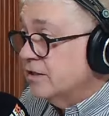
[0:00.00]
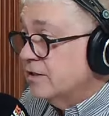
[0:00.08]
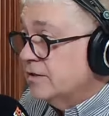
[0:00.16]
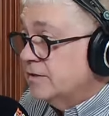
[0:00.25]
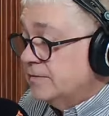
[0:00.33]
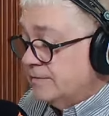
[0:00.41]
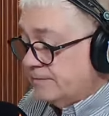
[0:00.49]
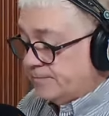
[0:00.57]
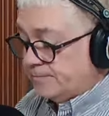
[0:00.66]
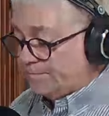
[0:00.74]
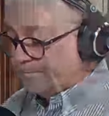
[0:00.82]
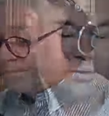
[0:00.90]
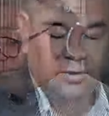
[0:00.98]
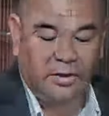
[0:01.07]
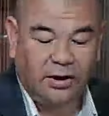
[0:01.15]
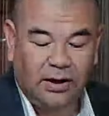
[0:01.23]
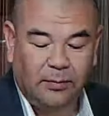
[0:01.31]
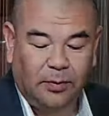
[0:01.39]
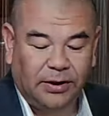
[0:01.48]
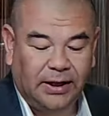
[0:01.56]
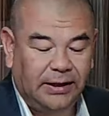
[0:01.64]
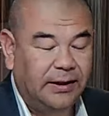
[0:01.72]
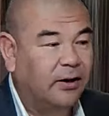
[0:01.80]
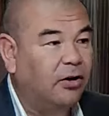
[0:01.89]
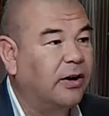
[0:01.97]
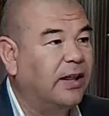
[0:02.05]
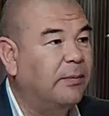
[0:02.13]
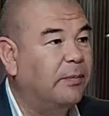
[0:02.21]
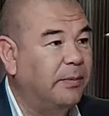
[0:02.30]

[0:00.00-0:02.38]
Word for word: Sí, efectivamente, yo creo que es importante recordar